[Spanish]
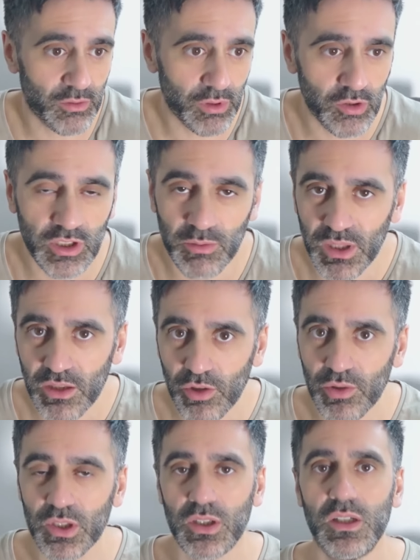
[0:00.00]
bueno, también,
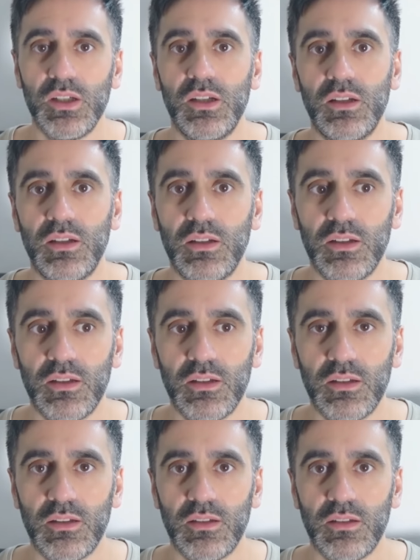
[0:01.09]
obvio.
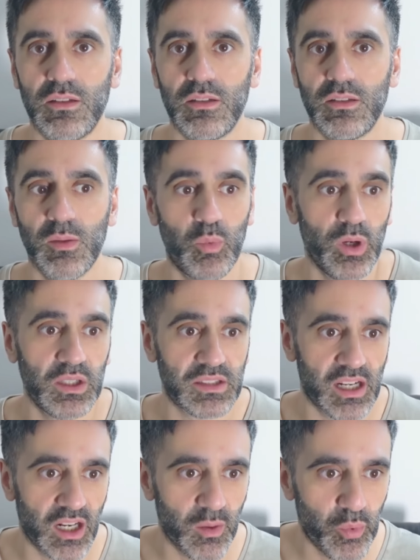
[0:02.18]
Tampoco hay que
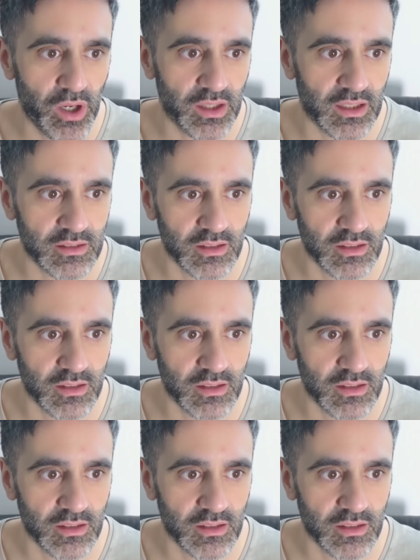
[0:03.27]
cerrar las puertas.